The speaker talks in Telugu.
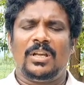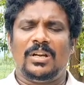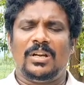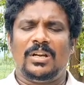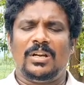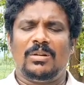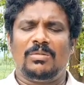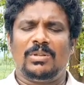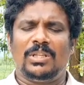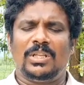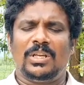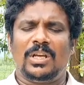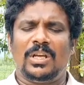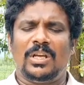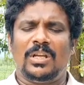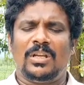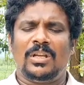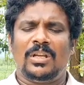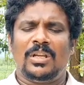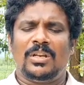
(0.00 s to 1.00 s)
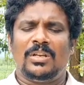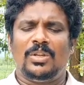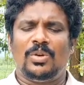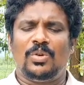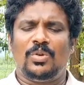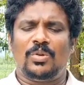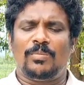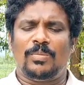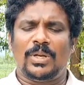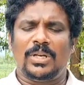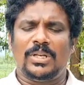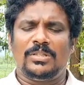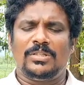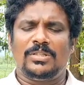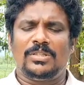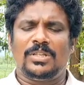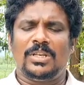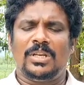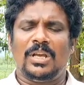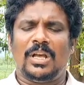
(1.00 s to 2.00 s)
రెండవదిగా నీ
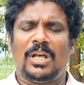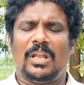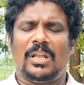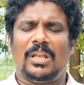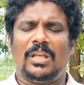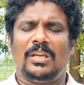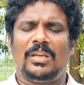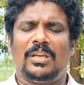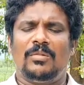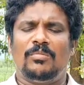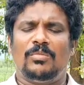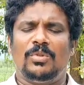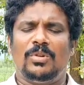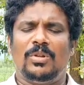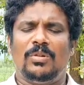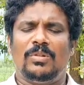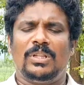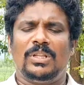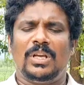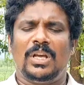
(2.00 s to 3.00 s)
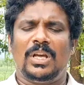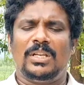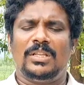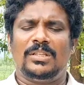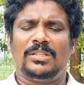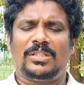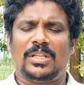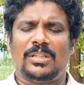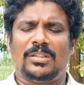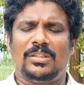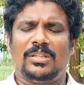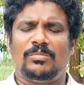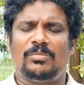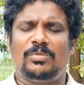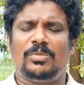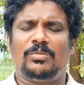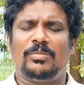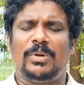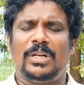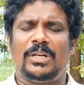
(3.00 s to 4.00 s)
కృపనిచ్చి అలాగే మూడవదిగా నీ
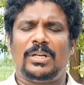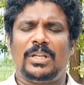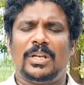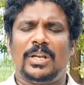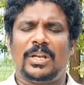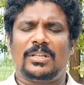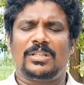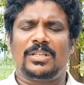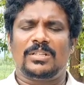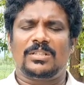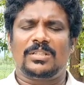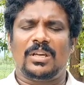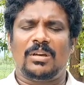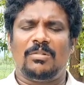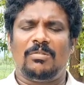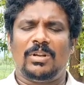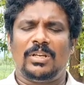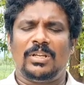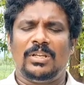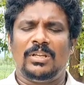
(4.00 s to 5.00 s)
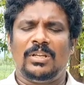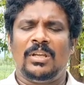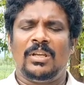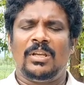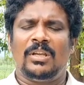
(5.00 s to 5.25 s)
సత్యమును బట్టి రక్షిస్తావని